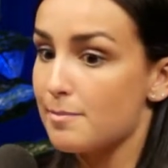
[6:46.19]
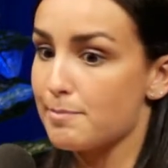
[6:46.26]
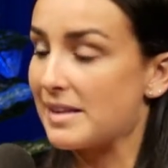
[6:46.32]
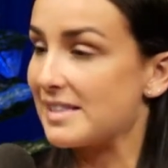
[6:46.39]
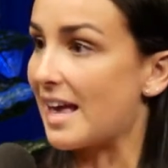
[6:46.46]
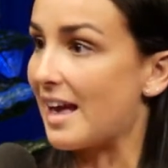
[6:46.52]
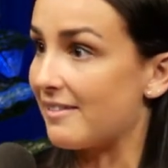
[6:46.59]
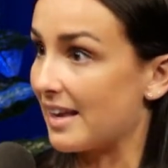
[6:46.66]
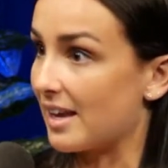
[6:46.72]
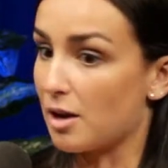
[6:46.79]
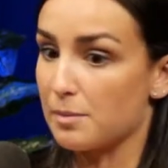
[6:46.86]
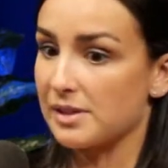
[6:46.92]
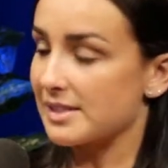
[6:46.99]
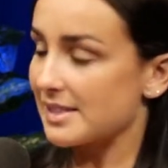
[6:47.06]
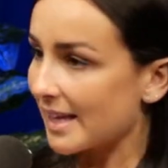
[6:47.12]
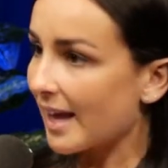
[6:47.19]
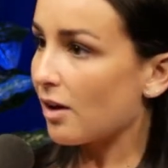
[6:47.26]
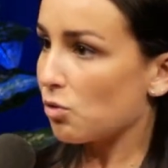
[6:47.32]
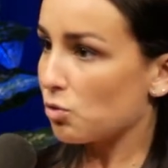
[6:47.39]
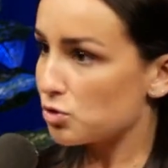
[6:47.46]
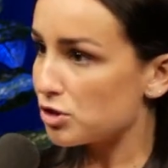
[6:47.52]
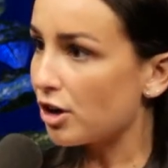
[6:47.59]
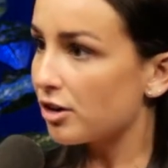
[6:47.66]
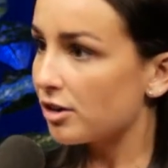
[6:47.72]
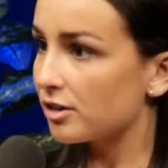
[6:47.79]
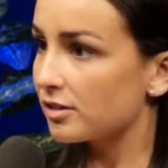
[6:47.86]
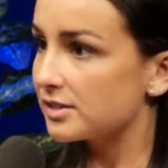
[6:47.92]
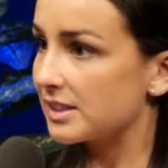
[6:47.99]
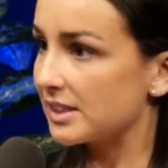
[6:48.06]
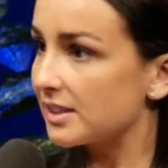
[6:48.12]
Mais ça avait commencé à 11 h
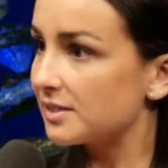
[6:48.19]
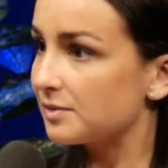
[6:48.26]
Tellement?